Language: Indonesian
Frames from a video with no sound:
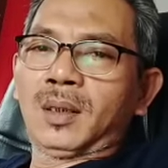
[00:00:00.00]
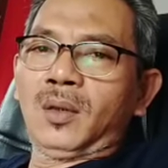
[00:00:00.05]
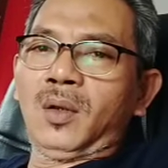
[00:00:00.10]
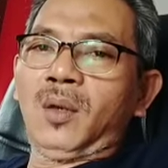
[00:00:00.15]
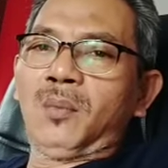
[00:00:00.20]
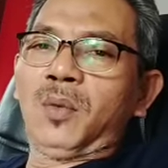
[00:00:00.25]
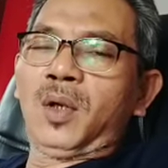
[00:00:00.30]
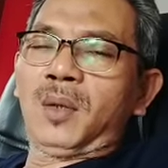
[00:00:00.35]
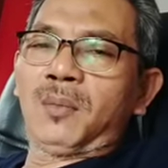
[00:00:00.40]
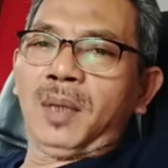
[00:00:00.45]

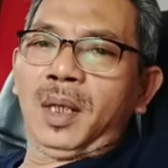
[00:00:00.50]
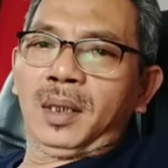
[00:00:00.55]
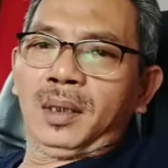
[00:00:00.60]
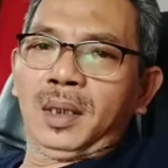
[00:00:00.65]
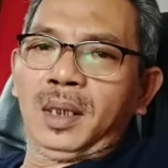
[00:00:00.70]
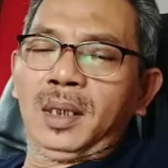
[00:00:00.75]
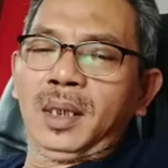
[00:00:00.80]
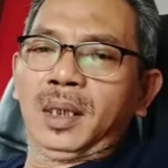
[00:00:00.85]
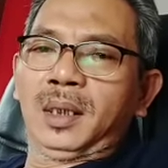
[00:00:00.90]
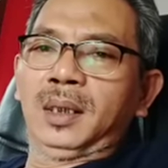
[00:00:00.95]
kelompok
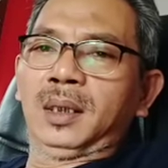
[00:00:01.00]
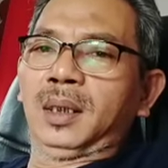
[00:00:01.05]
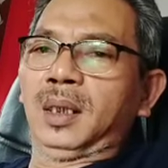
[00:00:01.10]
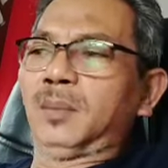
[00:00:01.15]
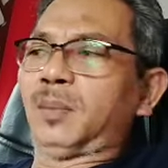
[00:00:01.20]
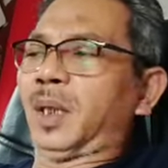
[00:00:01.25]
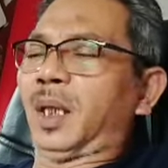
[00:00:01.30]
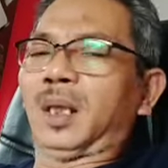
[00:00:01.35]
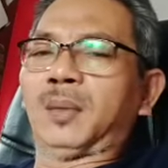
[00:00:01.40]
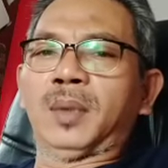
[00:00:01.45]
mana yang
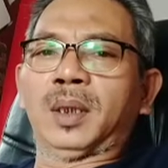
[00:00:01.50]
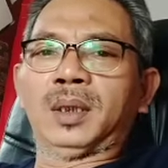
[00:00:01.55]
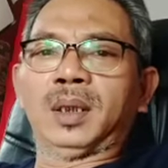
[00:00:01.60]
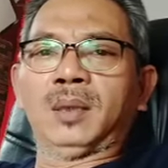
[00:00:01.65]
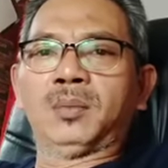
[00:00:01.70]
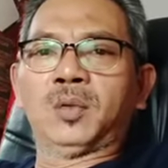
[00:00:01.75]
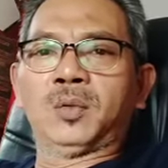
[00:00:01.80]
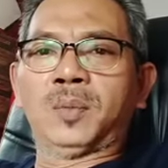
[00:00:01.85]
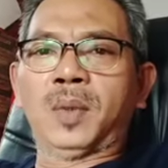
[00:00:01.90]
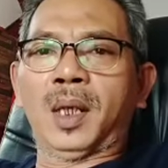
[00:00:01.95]
ingin
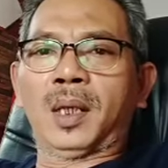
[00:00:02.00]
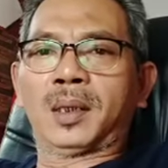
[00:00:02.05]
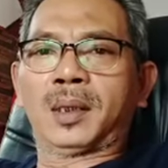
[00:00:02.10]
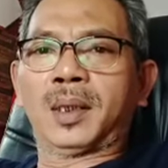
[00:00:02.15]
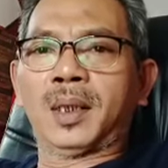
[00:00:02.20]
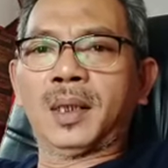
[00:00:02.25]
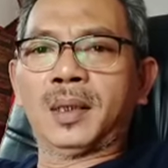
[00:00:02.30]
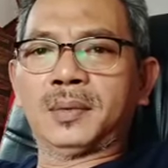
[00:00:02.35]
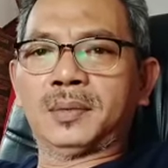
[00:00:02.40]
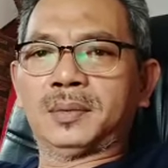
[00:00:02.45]
BNPT
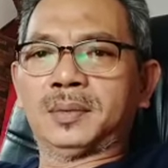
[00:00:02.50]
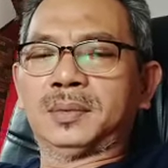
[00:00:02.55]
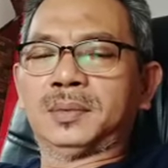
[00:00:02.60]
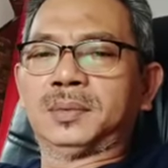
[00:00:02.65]
bubarkan